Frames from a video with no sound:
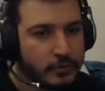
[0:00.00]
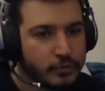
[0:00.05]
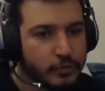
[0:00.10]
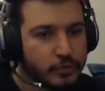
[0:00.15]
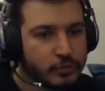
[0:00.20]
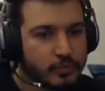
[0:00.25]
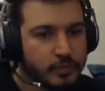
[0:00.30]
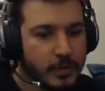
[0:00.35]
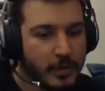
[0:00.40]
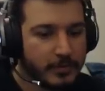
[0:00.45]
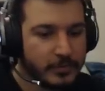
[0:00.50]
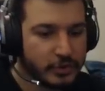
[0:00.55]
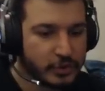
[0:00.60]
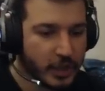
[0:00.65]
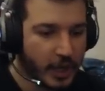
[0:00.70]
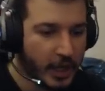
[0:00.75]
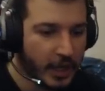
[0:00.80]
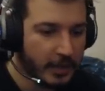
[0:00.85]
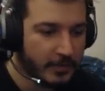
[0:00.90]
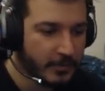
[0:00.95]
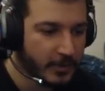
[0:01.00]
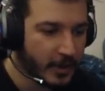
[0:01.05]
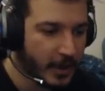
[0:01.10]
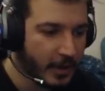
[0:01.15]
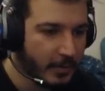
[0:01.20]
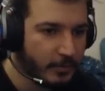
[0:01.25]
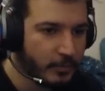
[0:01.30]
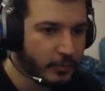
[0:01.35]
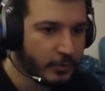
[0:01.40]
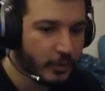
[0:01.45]
tutmamış halimi
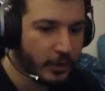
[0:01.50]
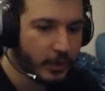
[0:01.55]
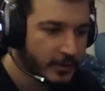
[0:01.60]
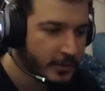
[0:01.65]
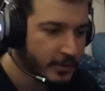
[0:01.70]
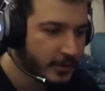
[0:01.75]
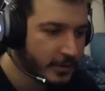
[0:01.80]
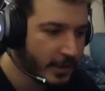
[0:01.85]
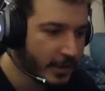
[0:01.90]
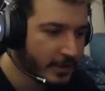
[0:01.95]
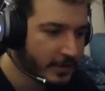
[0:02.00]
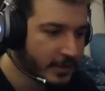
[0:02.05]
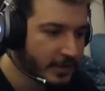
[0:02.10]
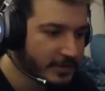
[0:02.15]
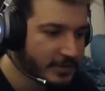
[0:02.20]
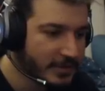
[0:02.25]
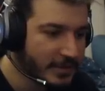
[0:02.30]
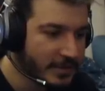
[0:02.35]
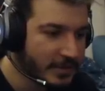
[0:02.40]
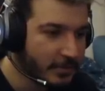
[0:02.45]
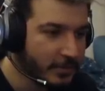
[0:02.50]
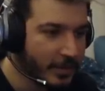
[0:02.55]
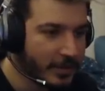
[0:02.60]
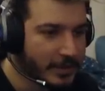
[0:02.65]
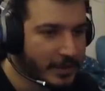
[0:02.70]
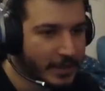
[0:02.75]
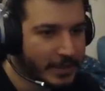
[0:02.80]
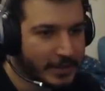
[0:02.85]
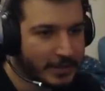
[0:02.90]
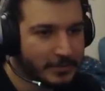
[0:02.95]
lan bu. Yaklaşsana da
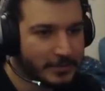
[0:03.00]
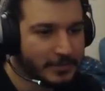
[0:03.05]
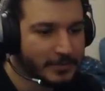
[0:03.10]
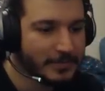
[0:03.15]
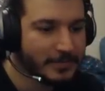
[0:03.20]
penta atayım.